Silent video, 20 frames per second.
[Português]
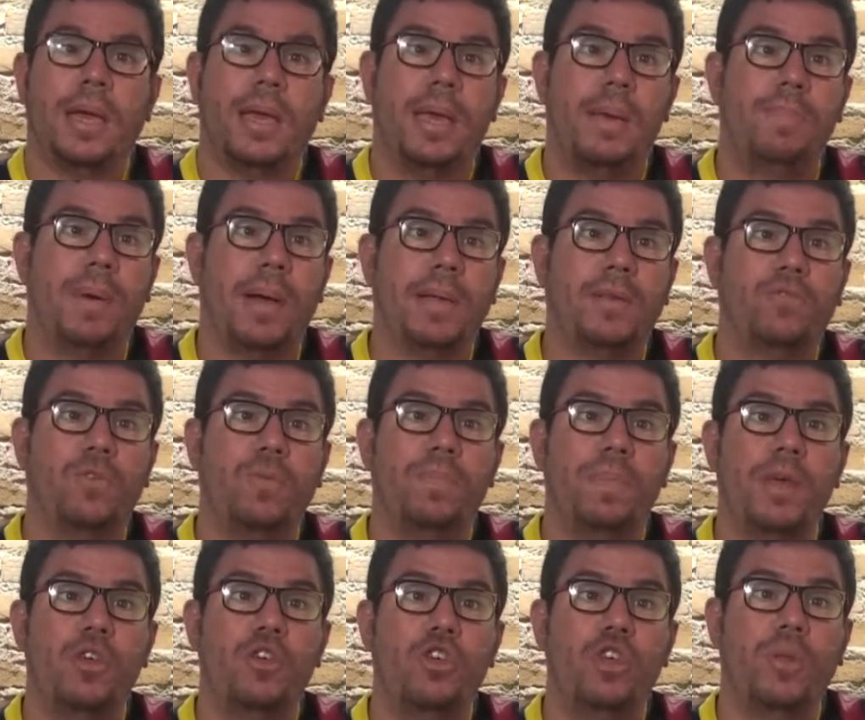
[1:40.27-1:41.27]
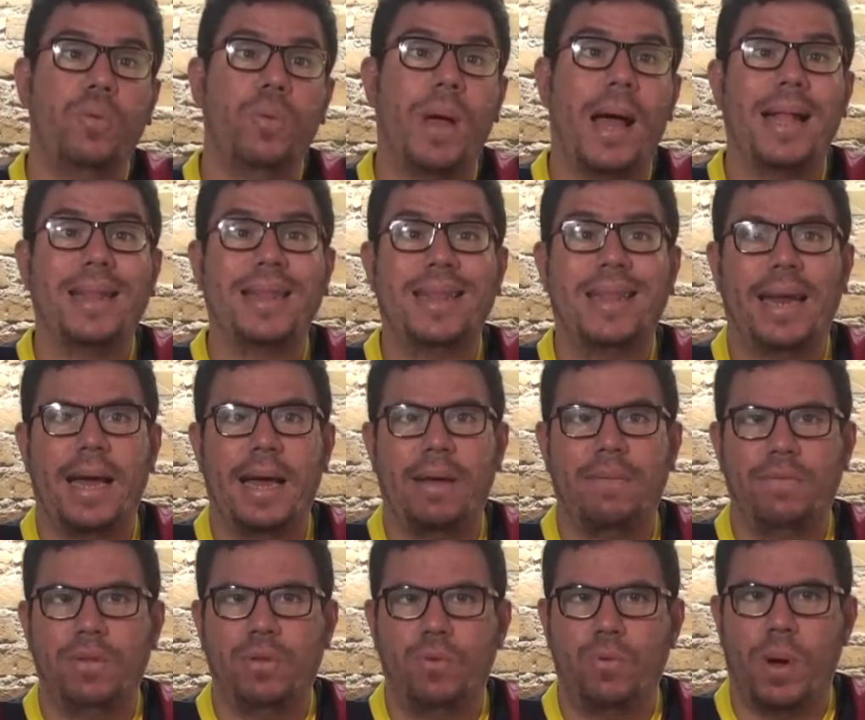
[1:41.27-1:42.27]
que passou beijando a
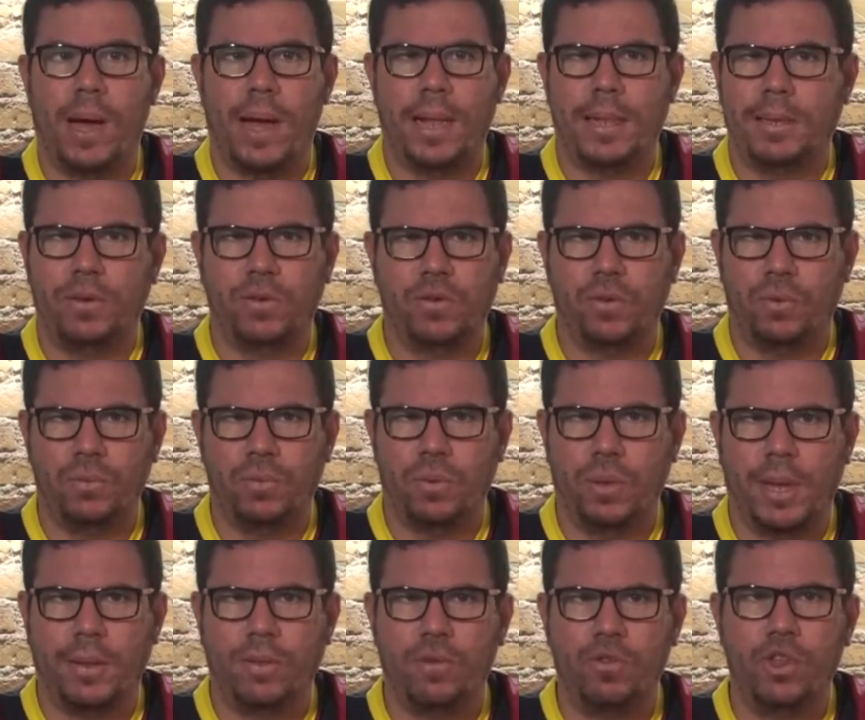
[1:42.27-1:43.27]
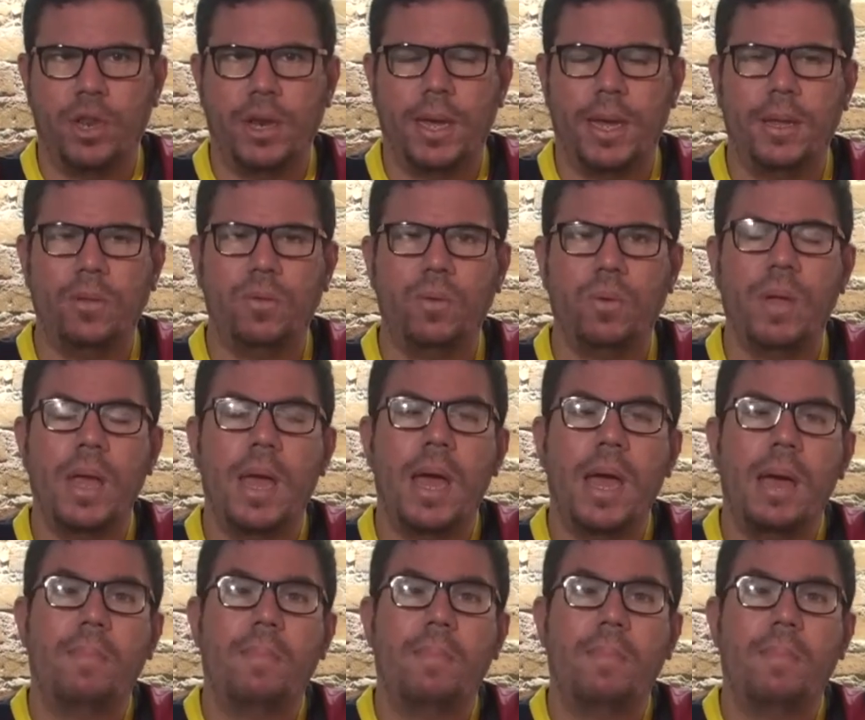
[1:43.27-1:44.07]
trave do Alisson no lado direito,